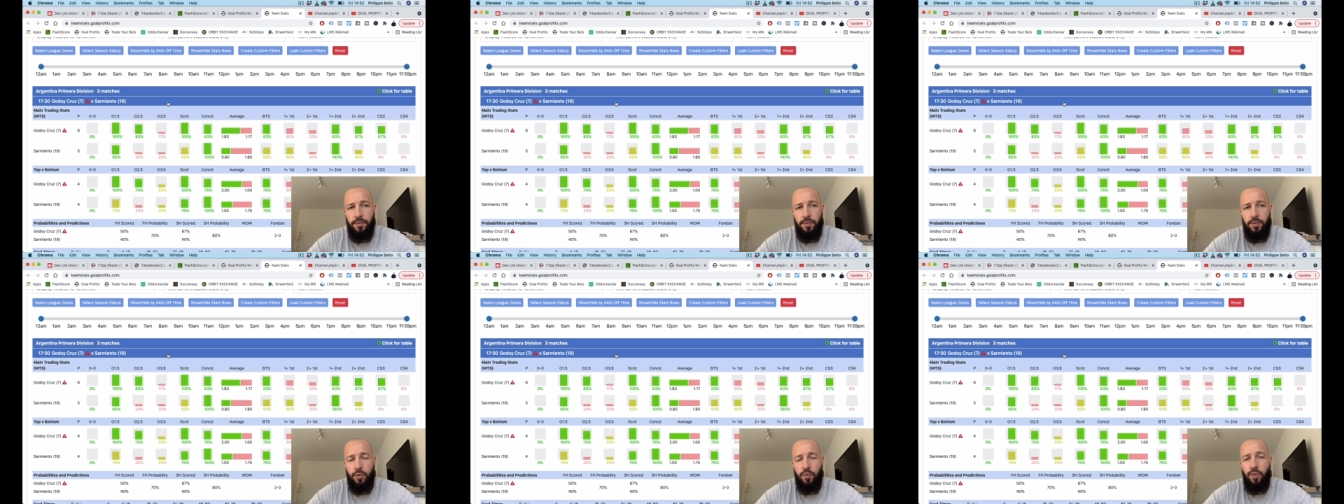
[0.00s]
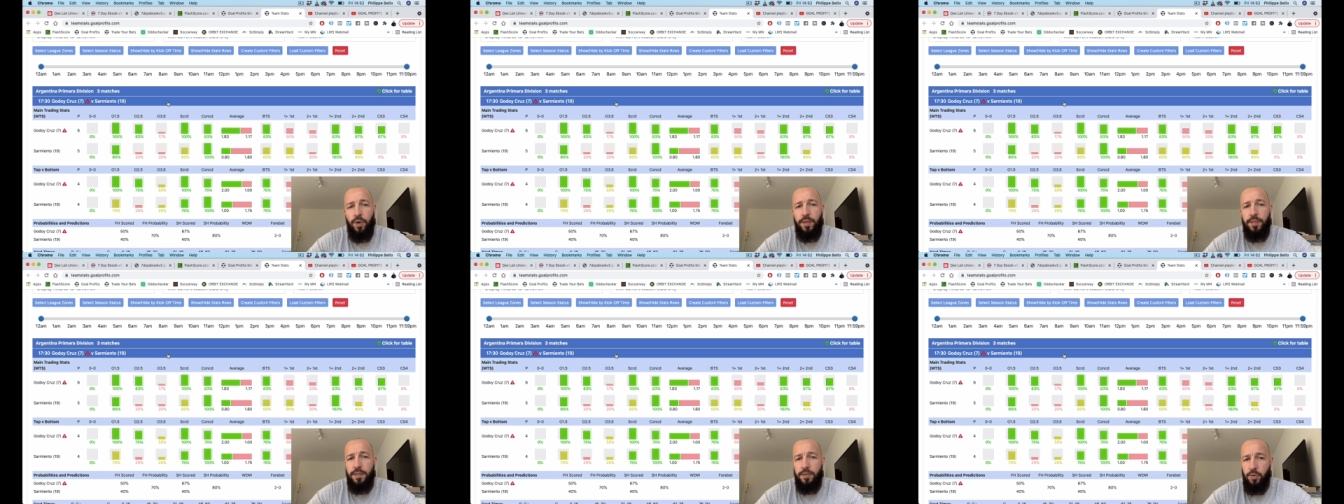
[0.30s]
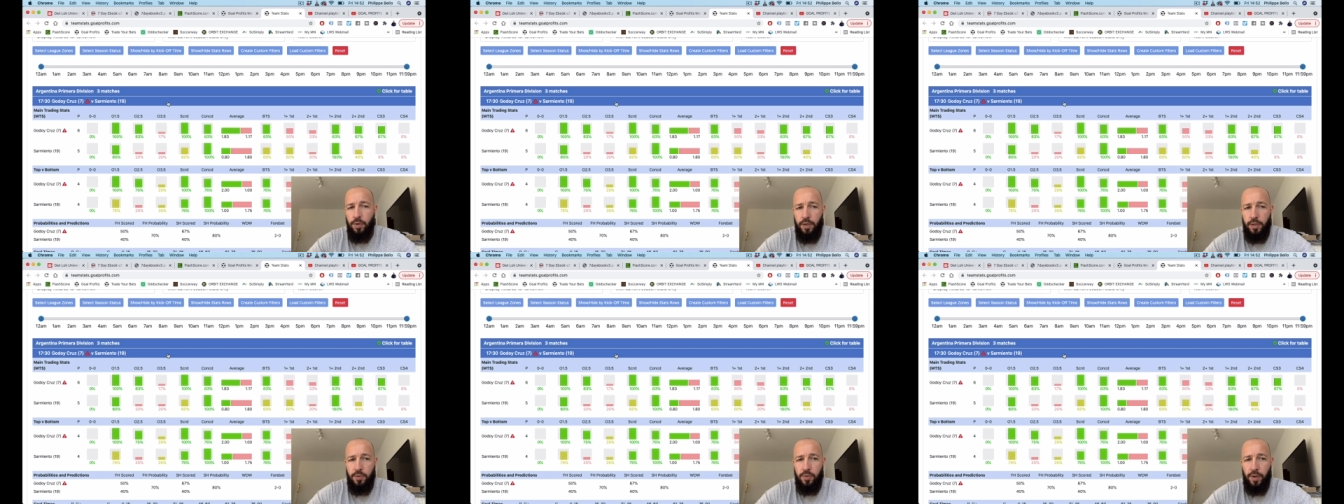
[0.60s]
Tu vois que si
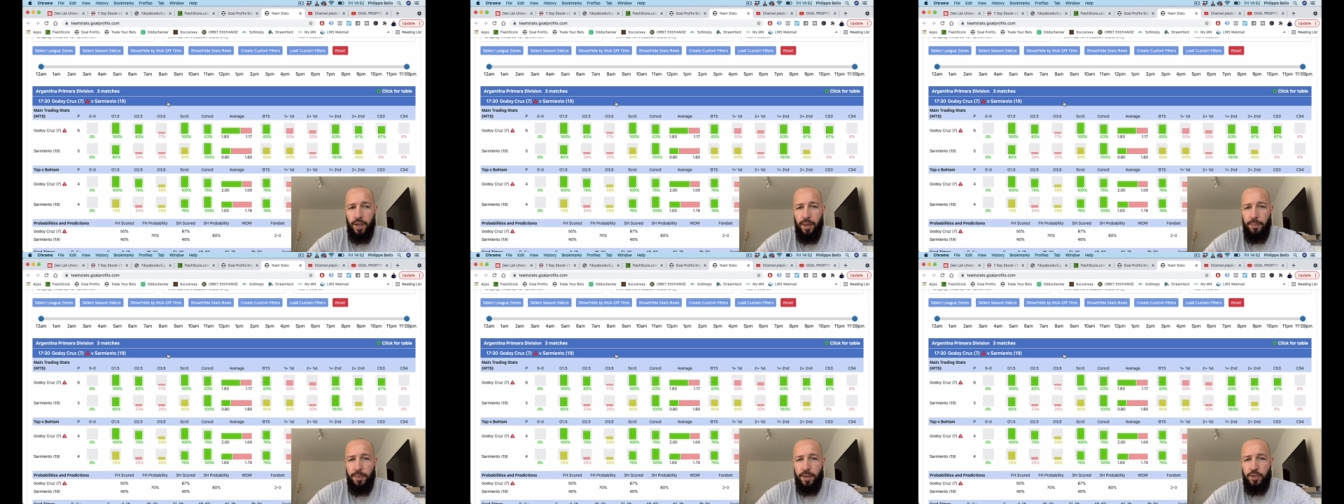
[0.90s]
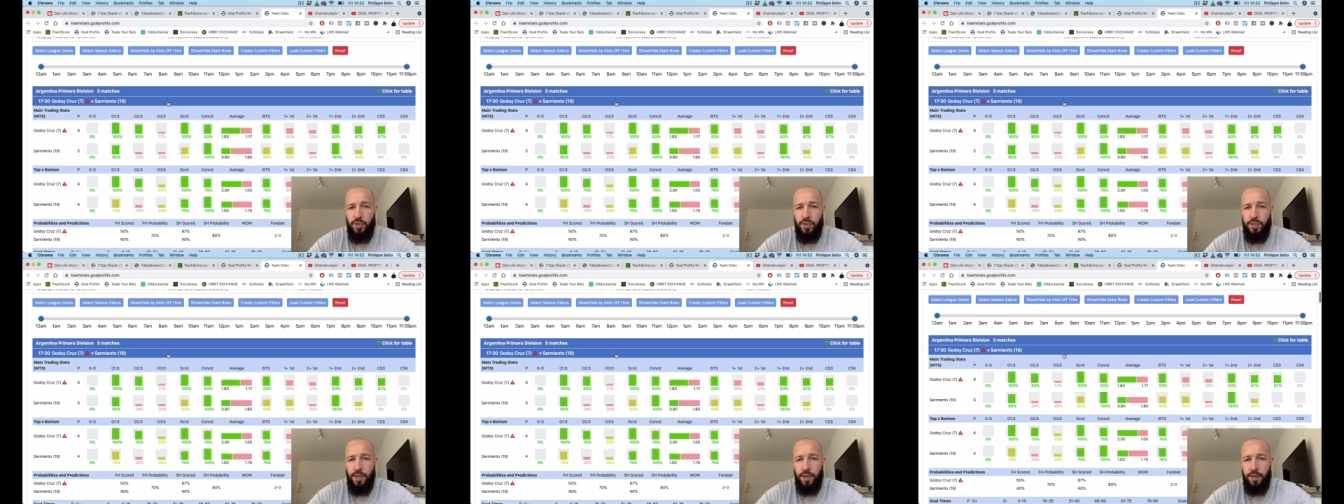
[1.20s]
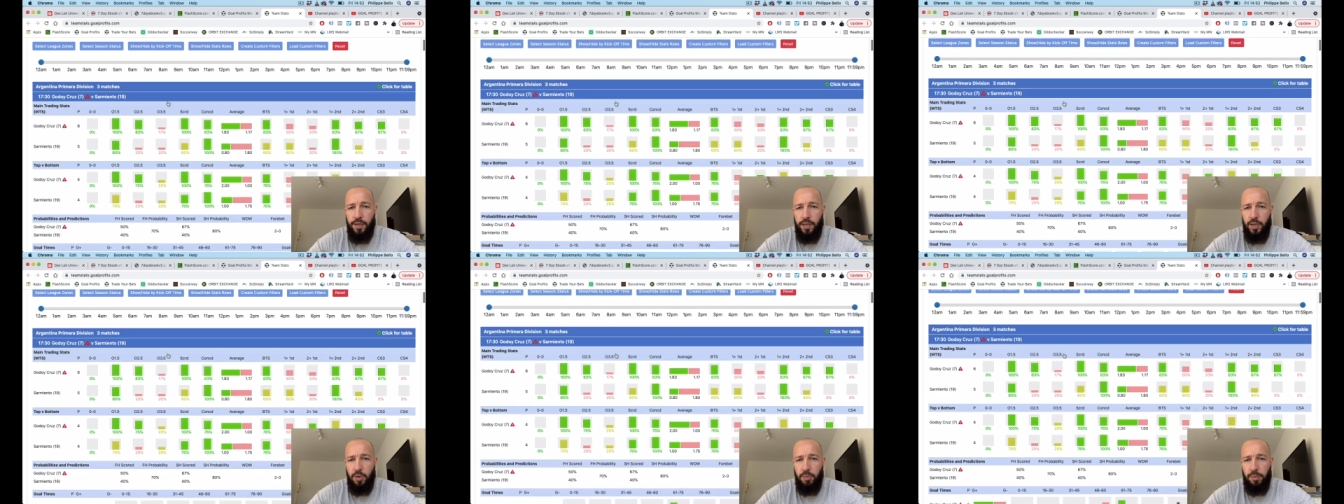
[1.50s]
tu cliques sur un match, tu
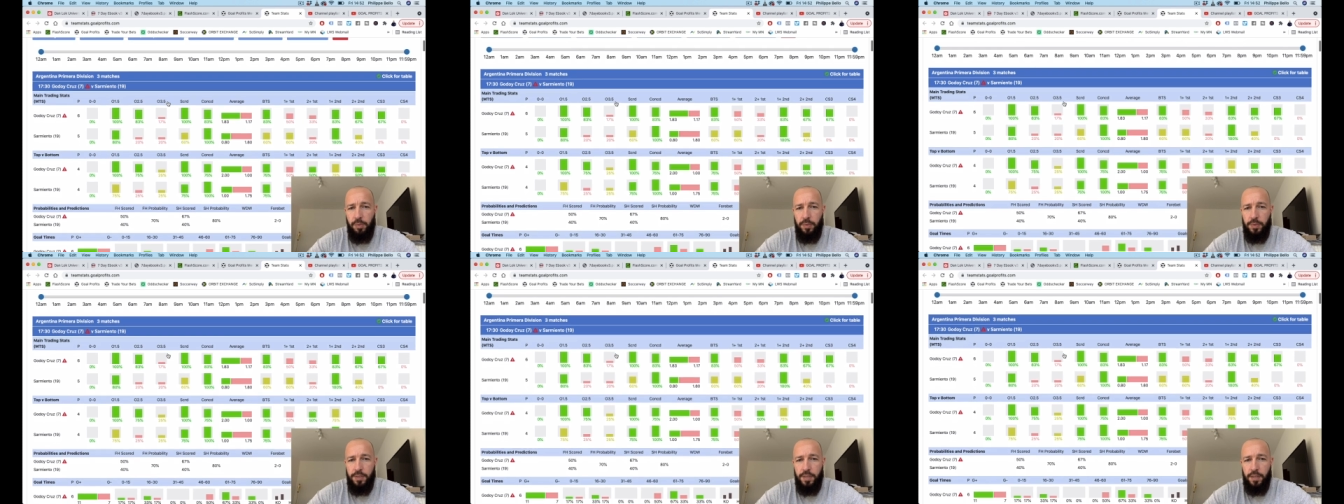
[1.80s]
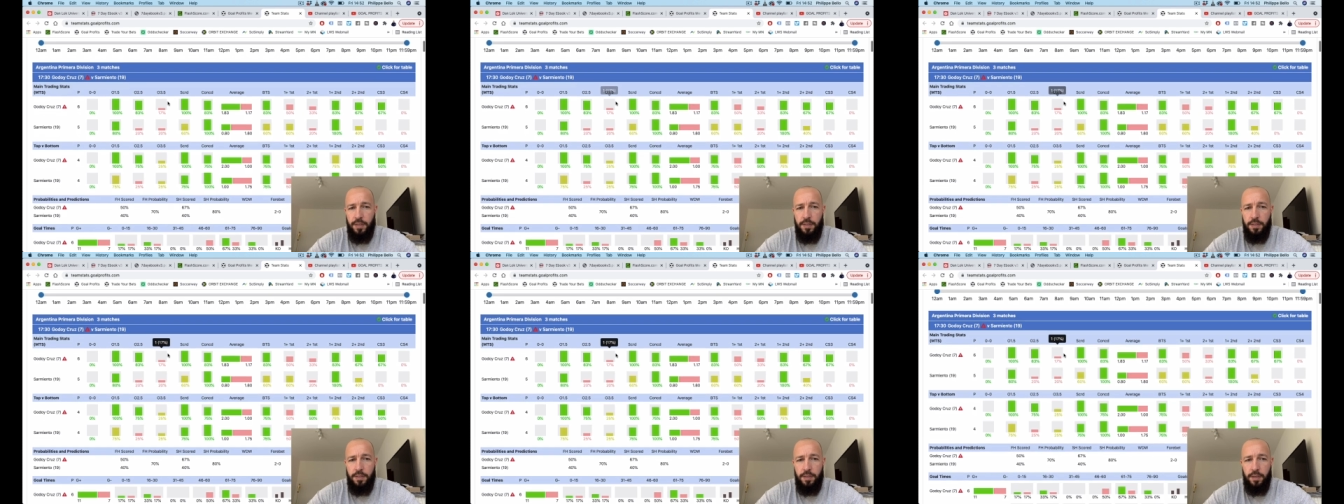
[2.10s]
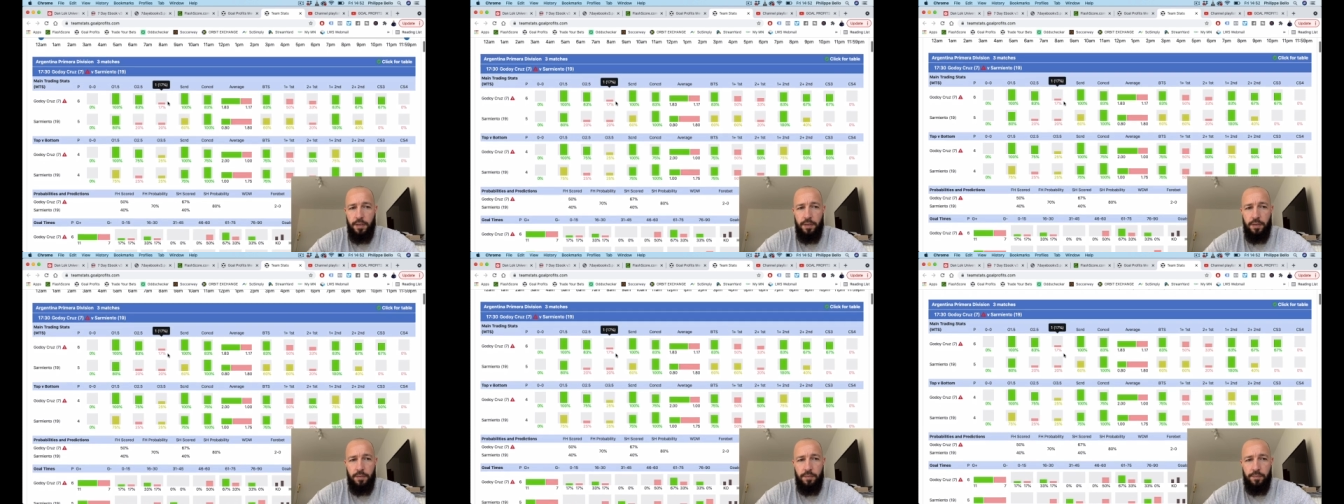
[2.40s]
as énormément de
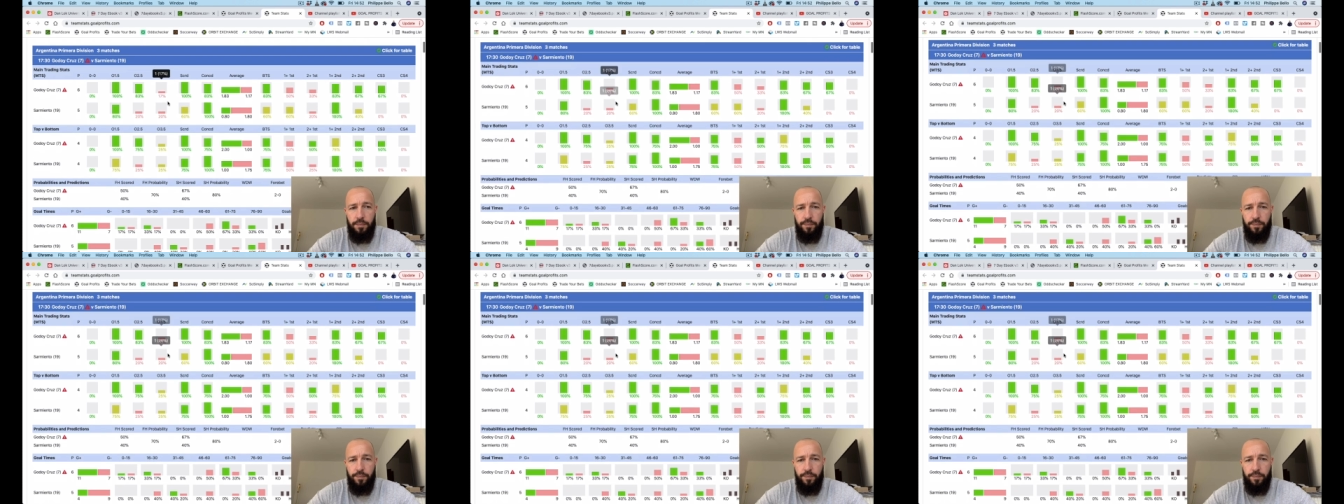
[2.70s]
statistiques.